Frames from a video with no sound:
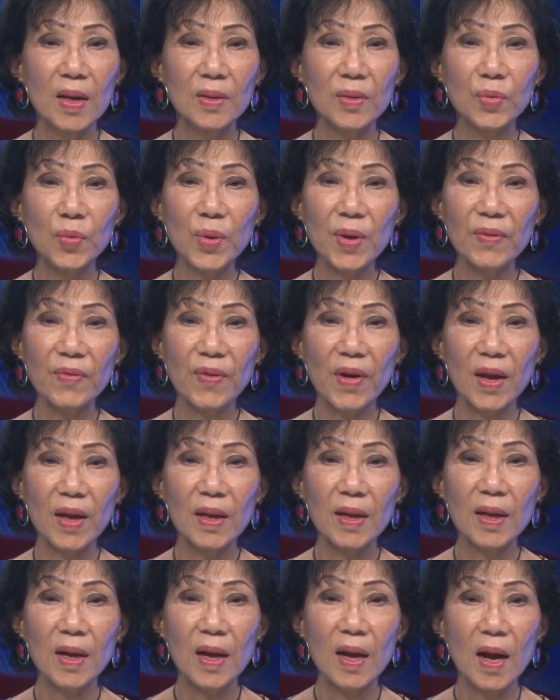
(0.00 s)
Tuy vậy,
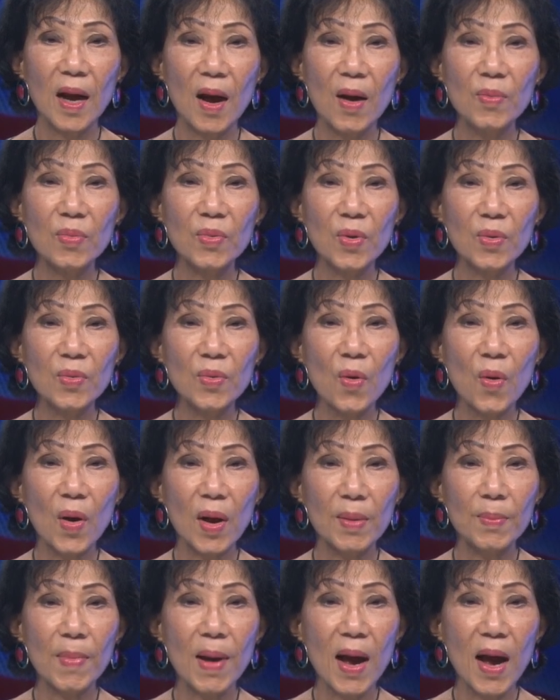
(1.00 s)
Ông cũng gọi
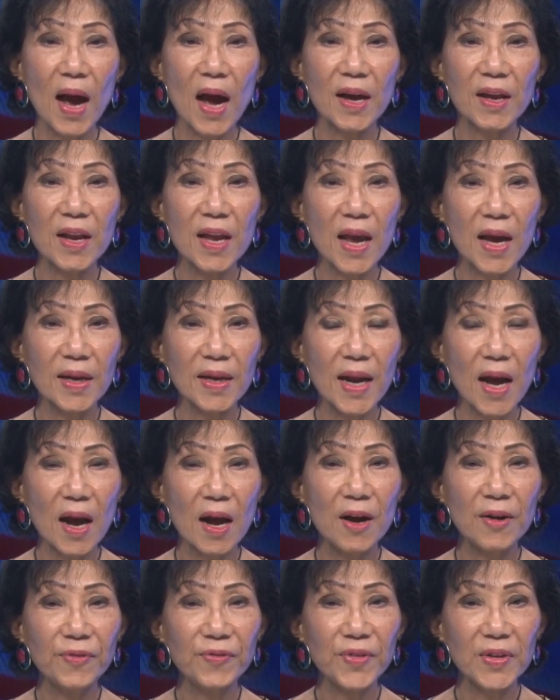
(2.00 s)
bà Ariana
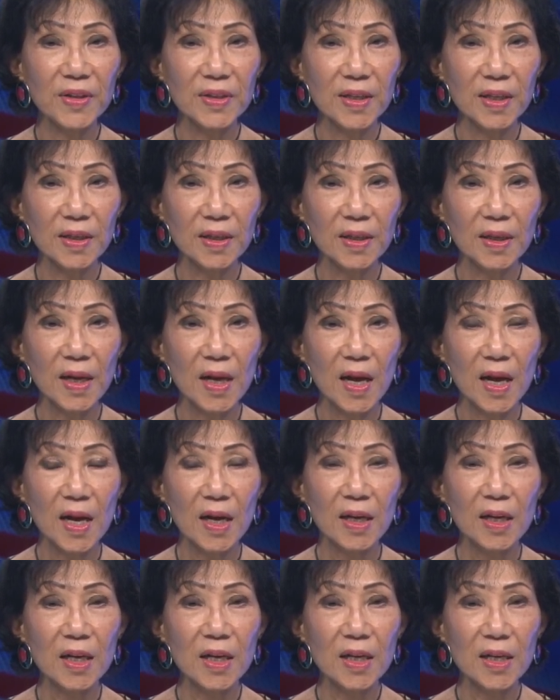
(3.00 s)
Huffington,
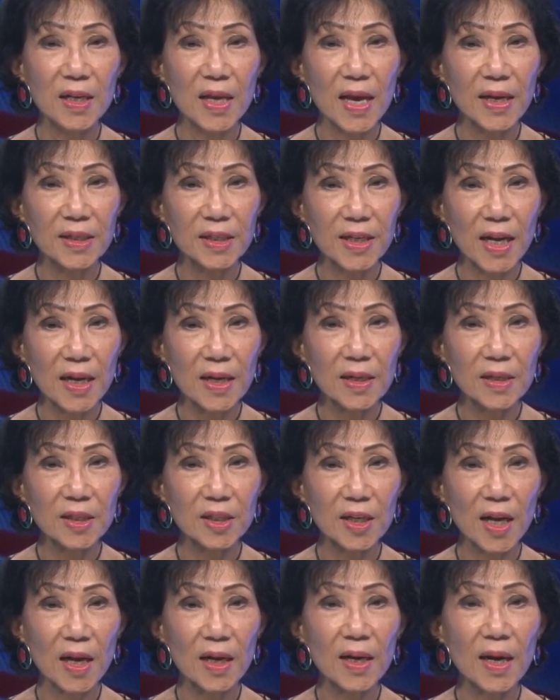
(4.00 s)
người da trắng
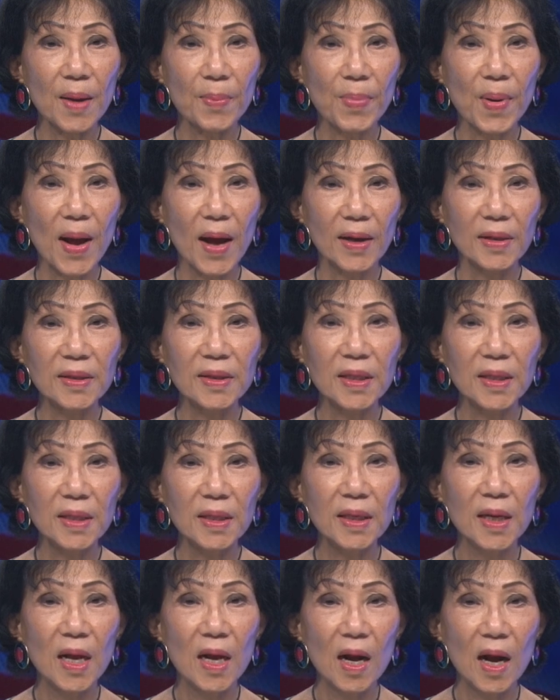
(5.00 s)
sáng lập hãng tin
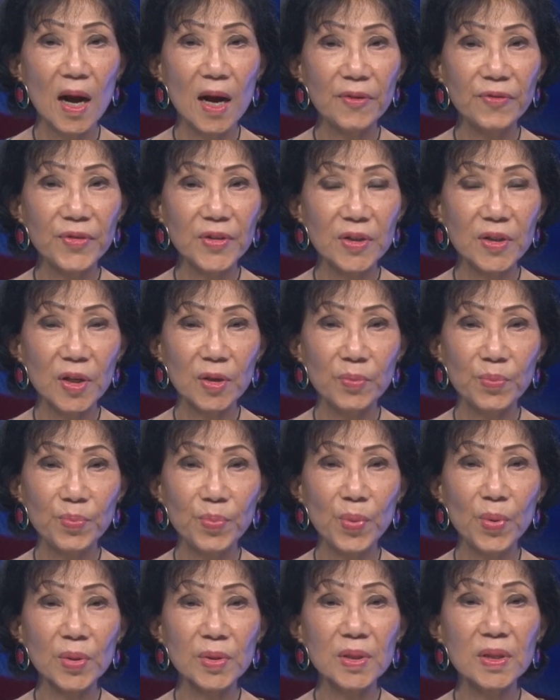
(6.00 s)
Huffington
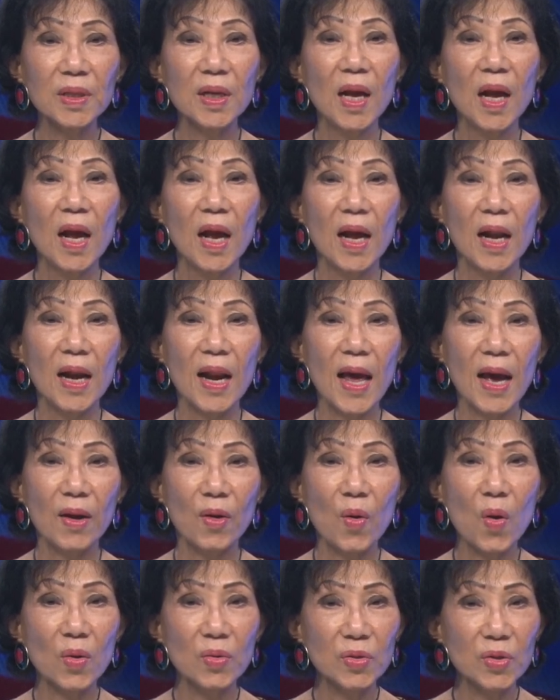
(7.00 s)
Post là
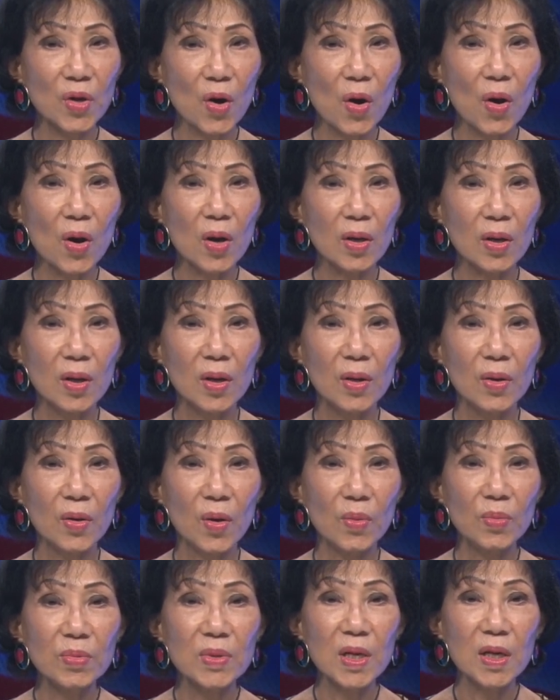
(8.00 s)
con chó,
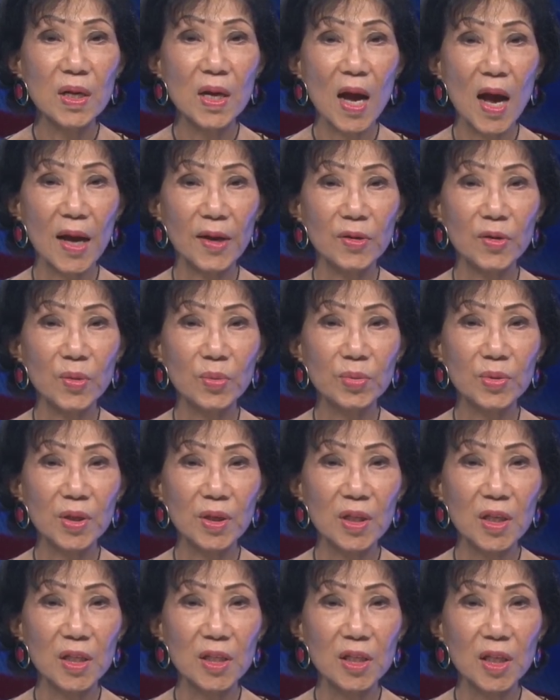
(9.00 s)
cũng như hà nhục thượng
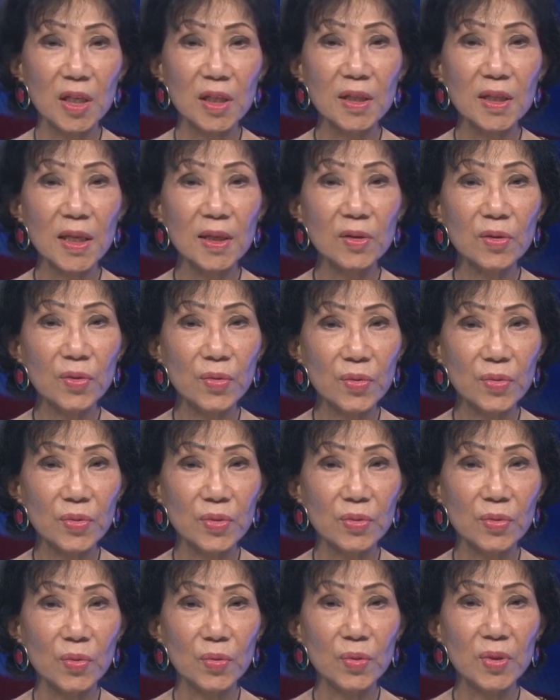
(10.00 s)
nghị sĩ Ted Cruz
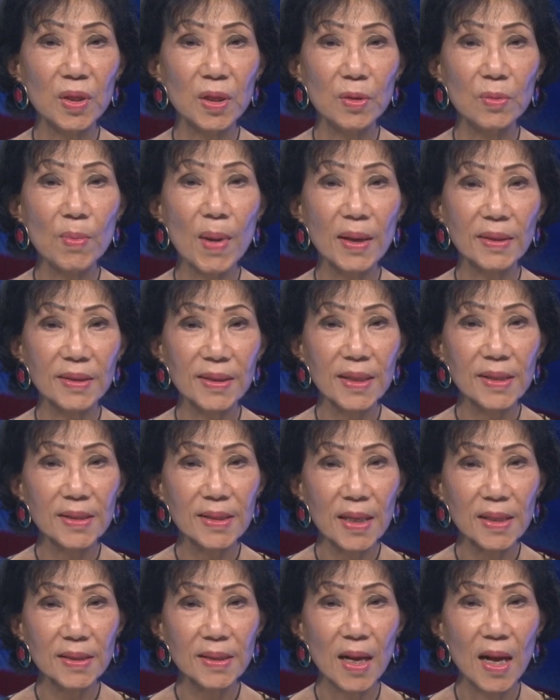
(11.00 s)
của tiểu bang
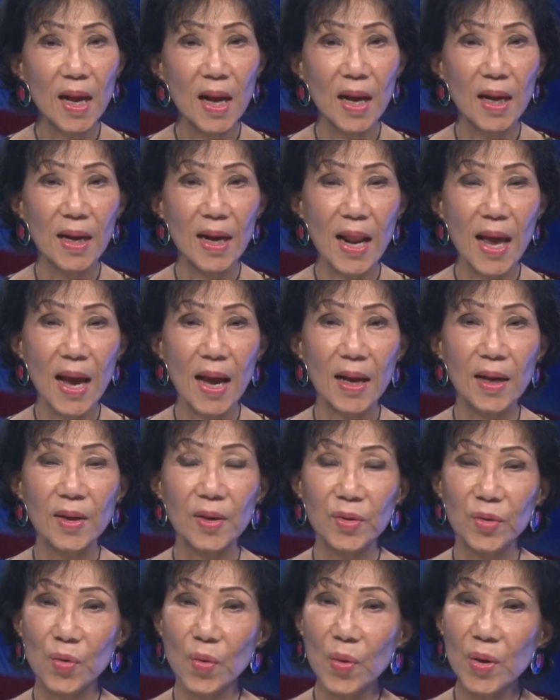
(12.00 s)
Texas là
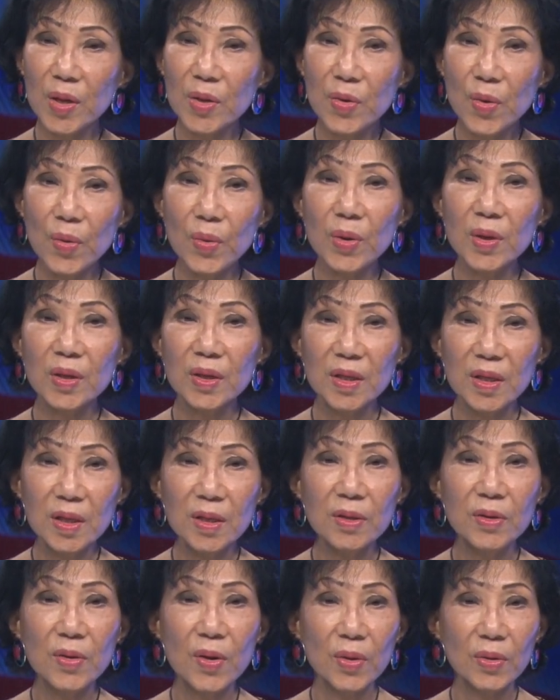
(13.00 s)
nói dối
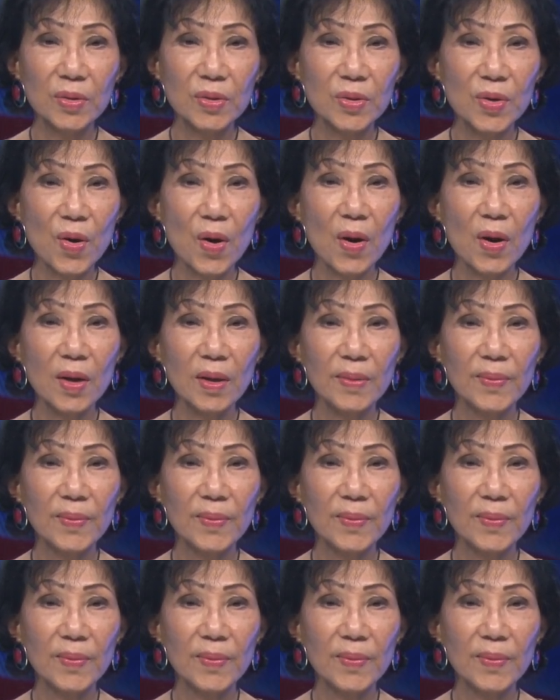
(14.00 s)
như con chó.